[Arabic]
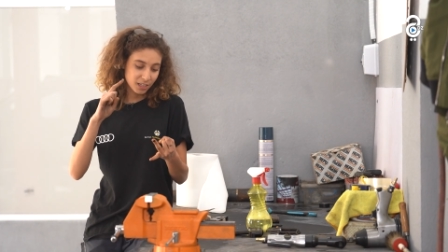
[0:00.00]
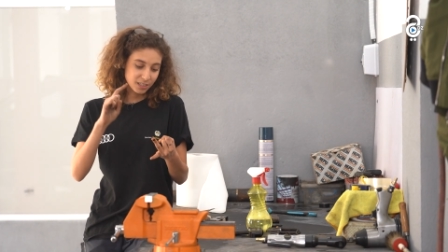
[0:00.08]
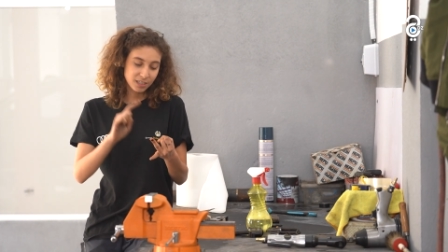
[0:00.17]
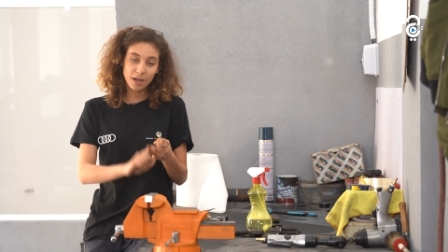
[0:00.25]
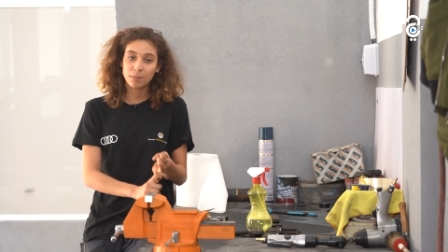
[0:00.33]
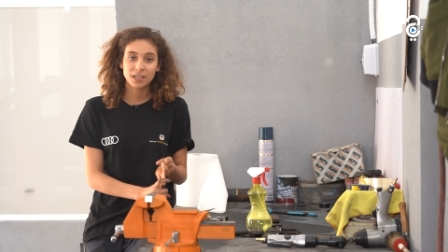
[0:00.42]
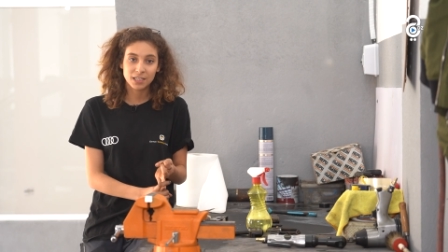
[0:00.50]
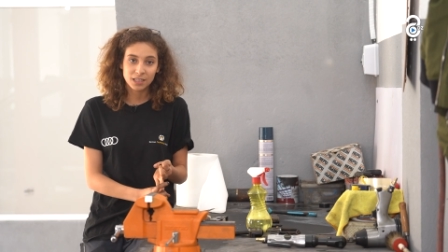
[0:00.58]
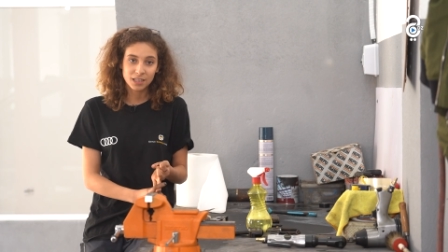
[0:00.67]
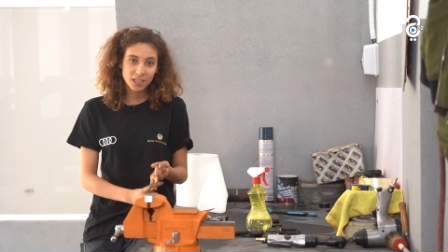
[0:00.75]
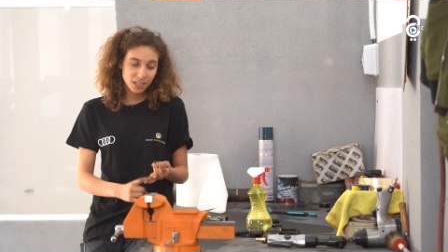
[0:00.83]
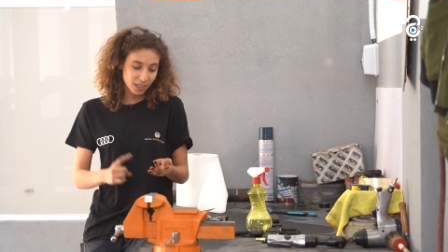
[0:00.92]
تستعمل
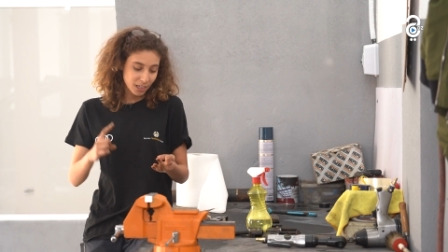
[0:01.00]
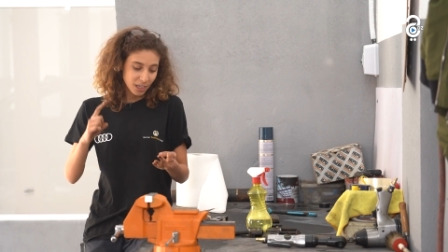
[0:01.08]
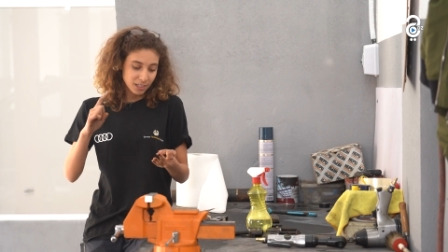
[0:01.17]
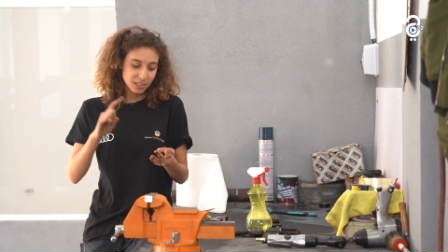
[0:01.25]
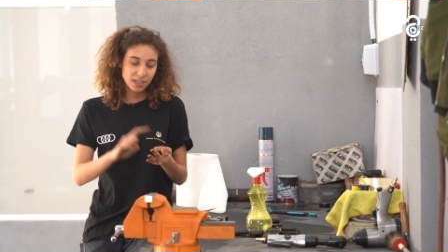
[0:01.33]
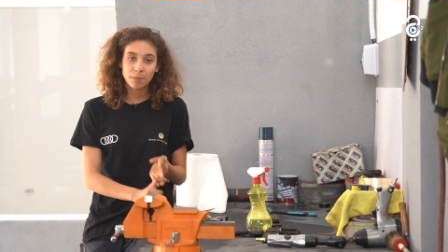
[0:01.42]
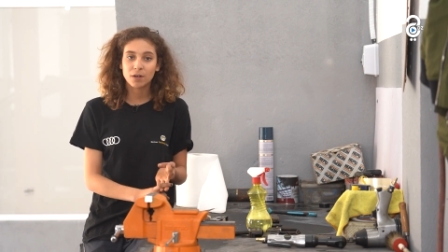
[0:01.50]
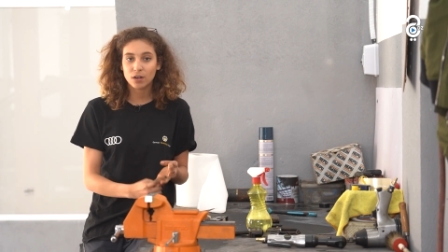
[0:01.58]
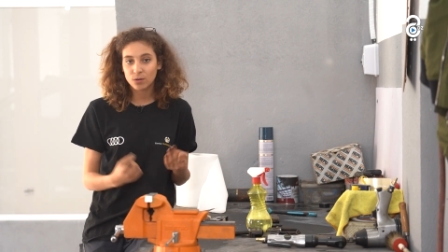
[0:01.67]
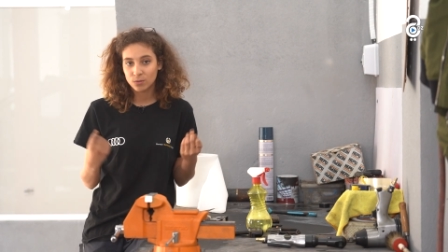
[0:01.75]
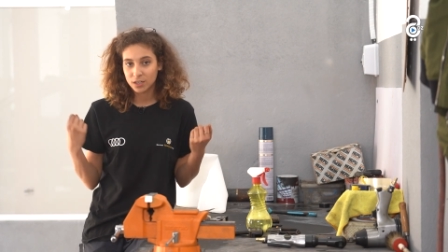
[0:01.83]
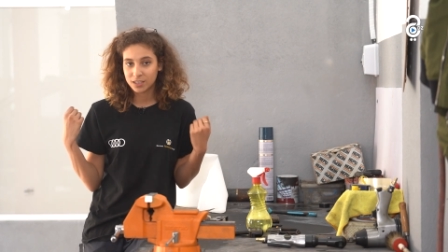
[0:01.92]
يديك تستعمل القوه